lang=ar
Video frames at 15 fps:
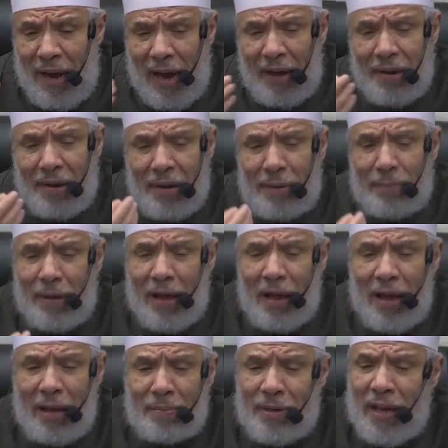
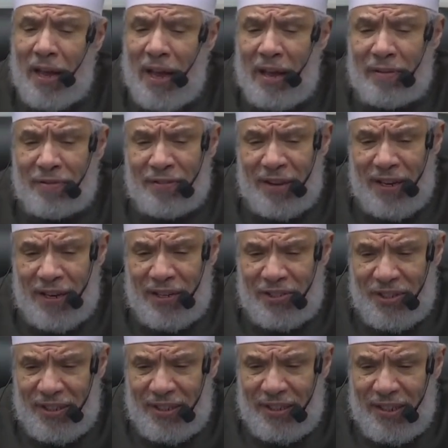الربا بها فاشن